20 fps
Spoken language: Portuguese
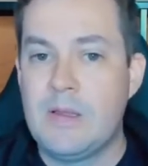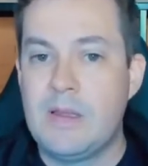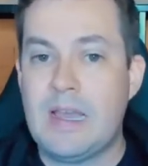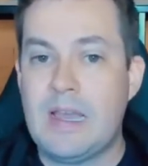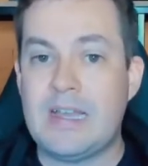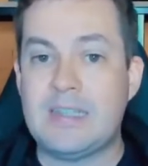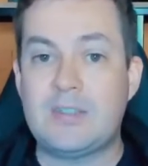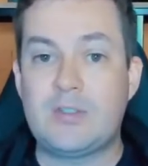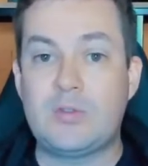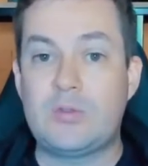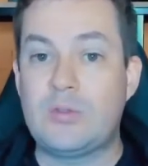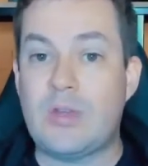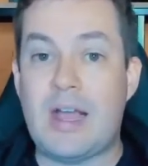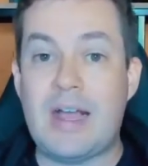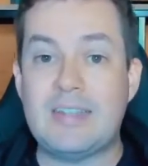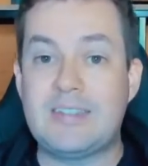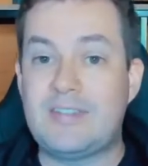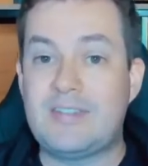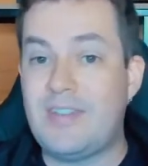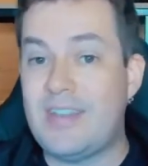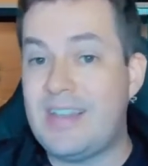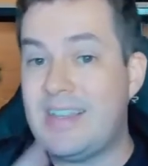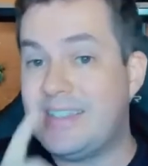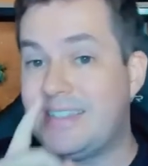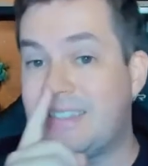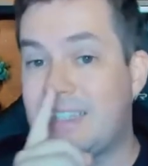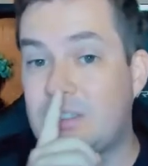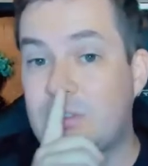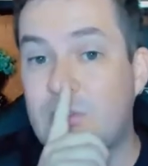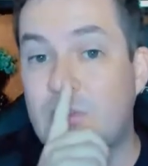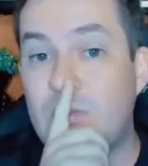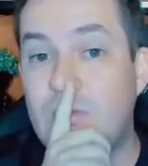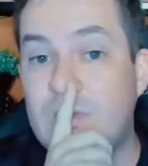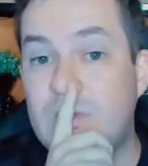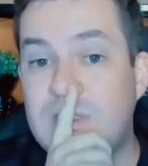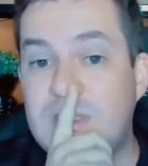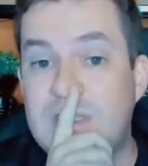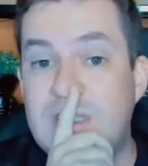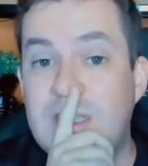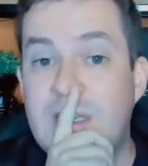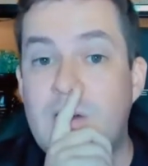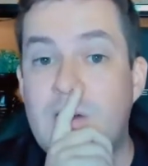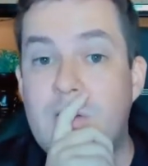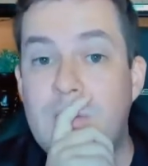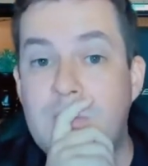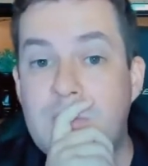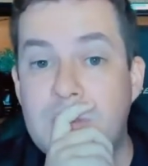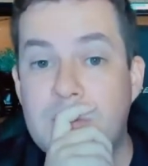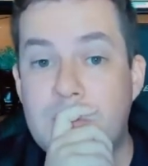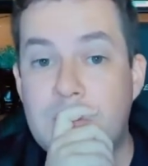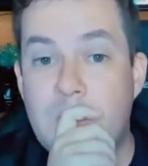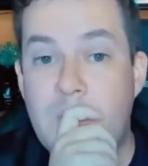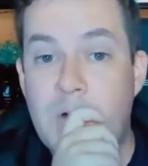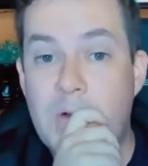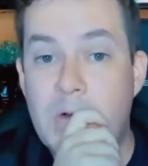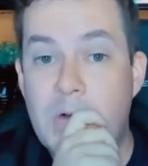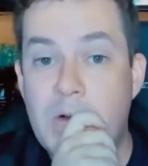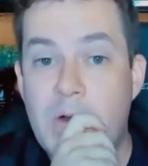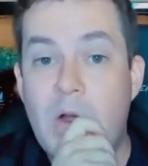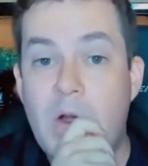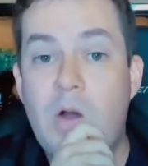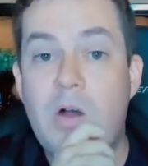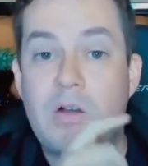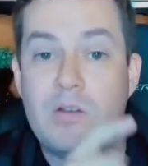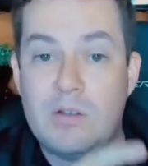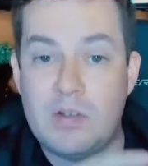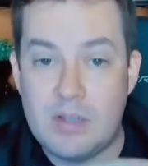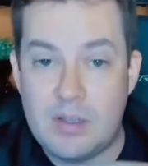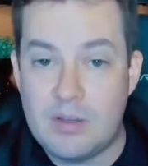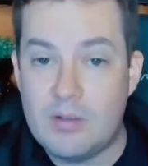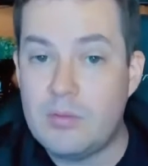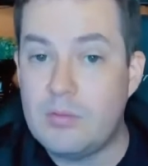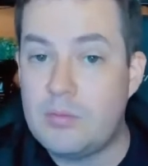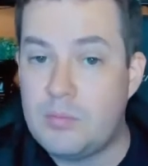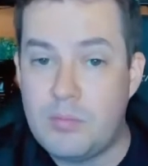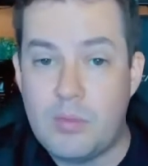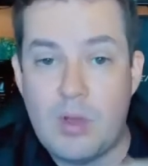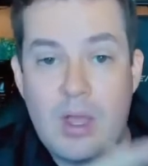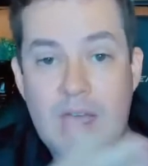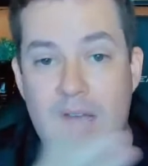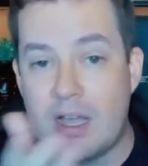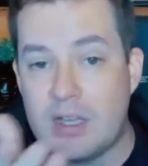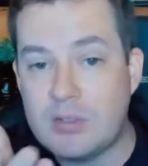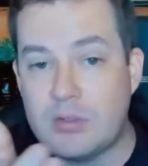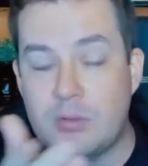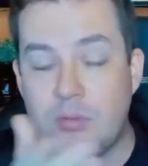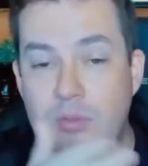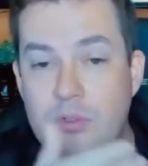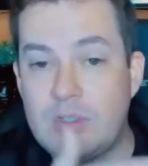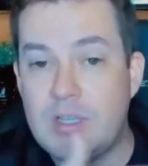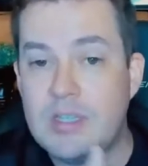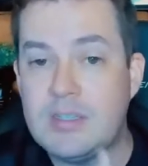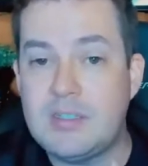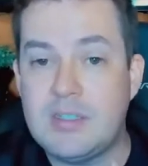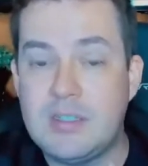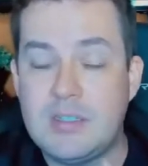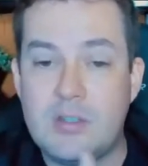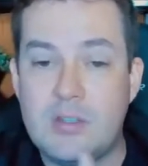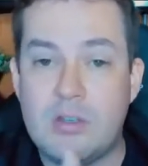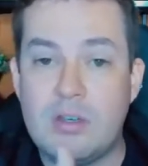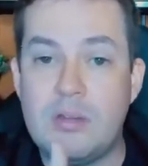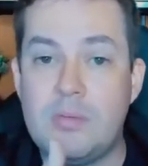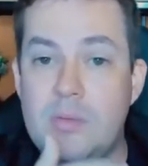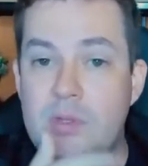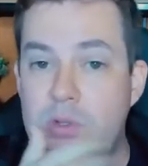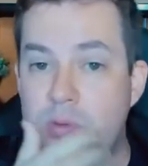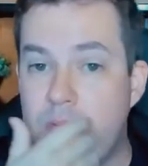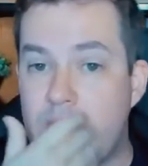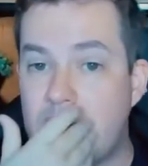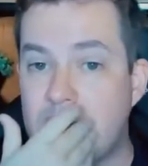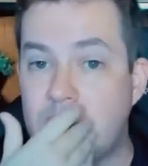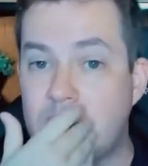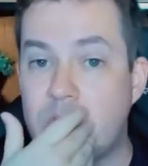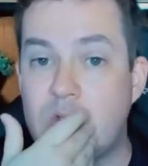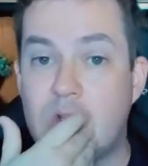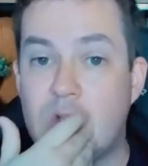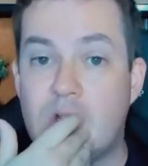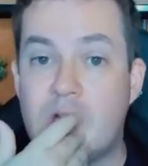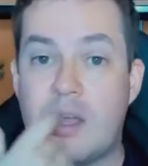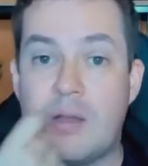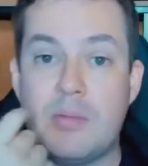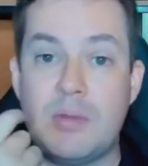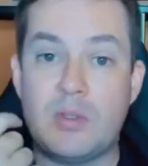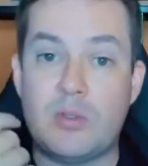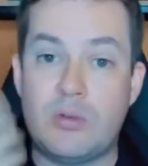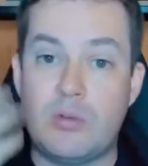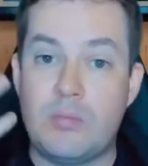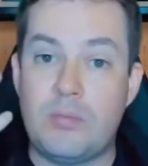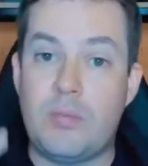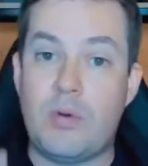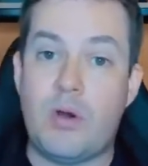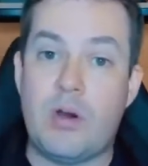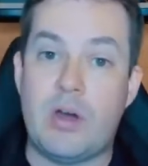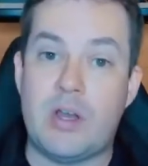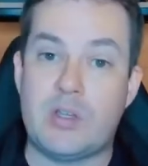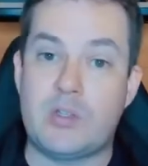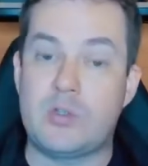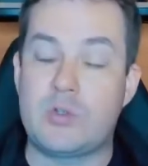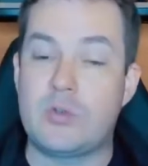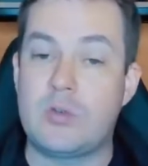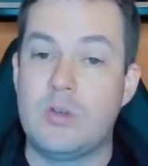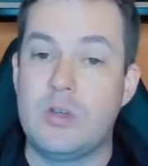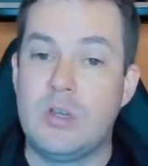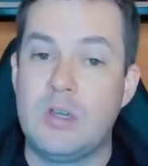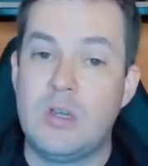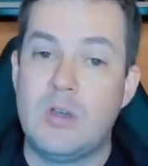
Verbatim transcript: Às, às, vezes a solução, pessoal, ó, o H sobre 1700 é o limite máximo de deslocamento num pórtico.